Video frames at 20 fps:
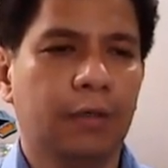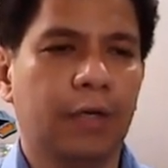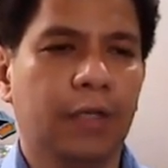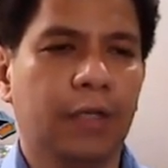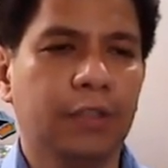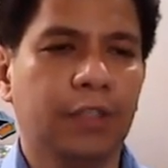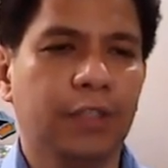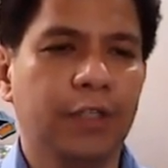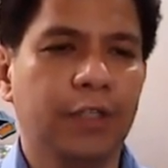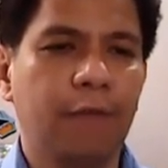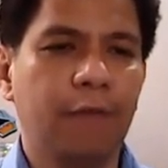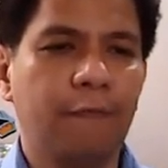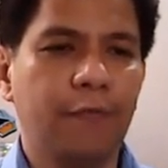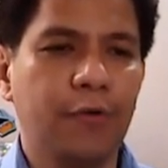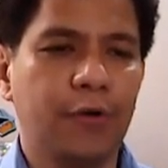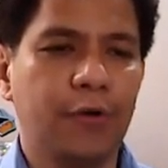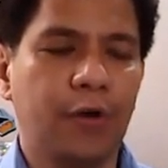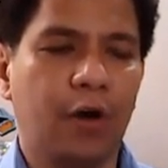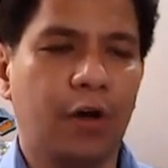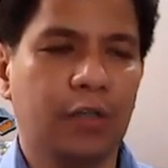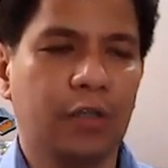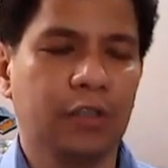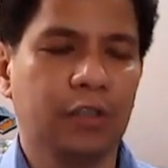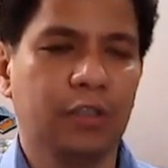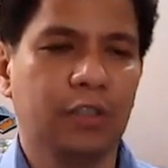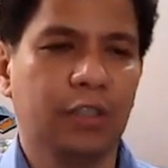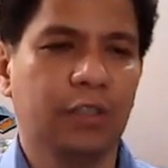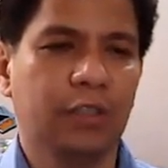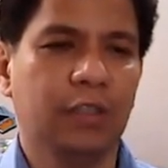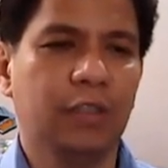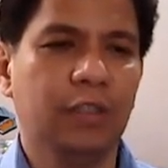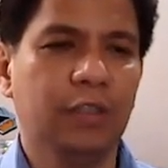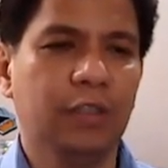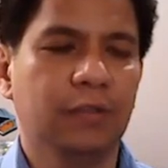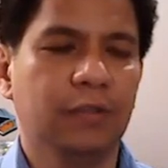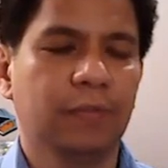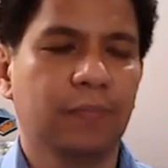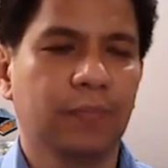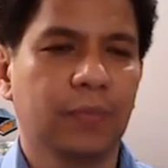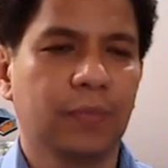rather than pure oxygen.
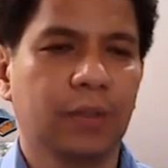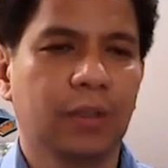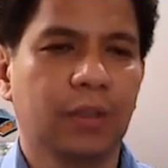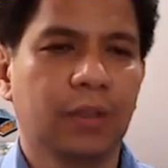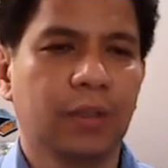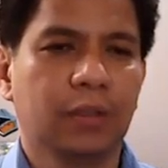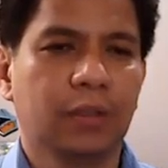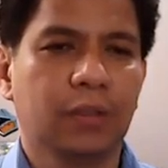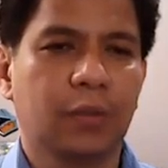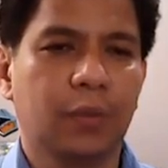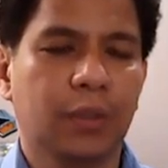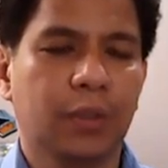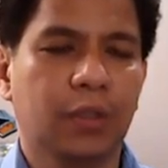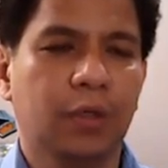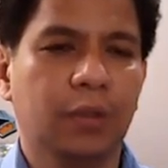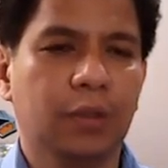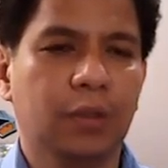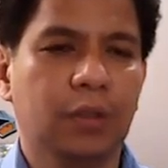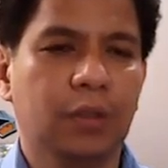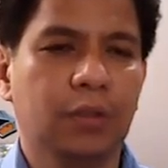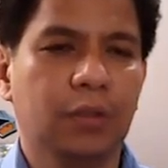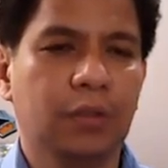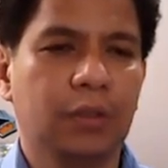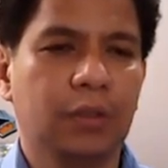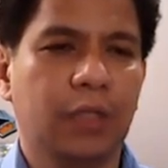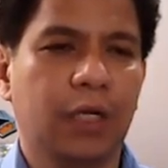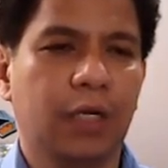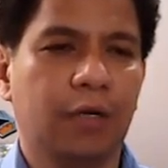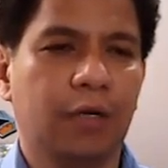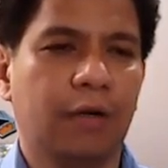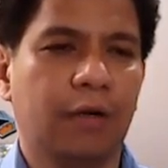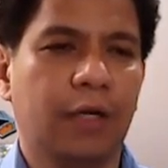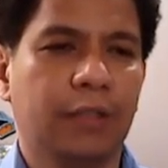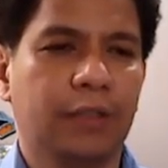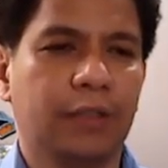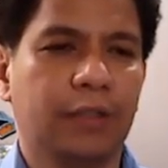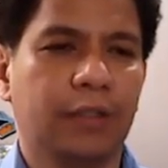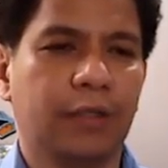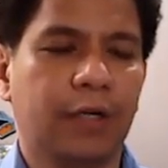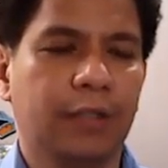Ano? So we're going to use air
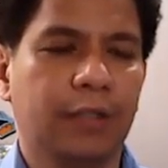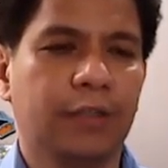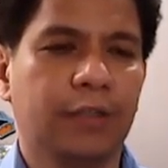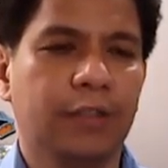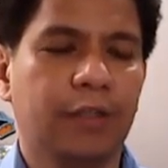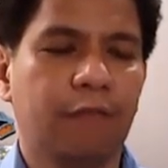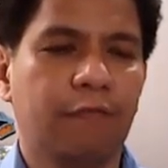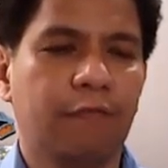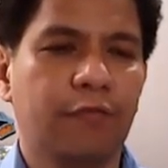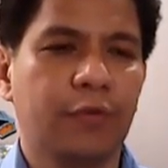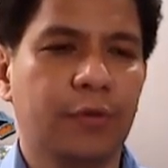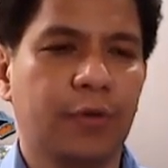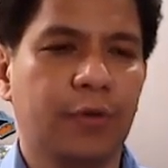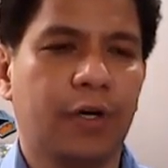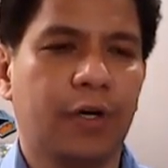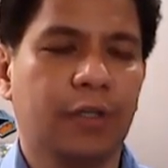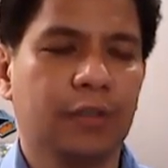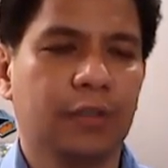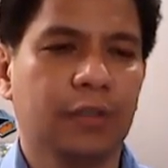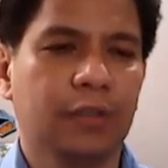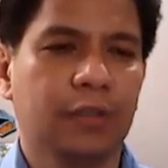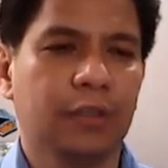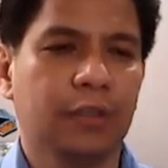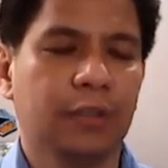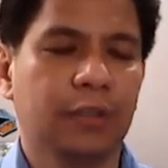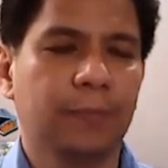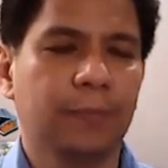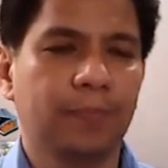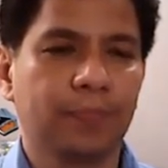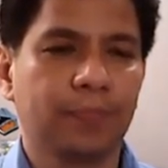rather, rather than pure oxygen.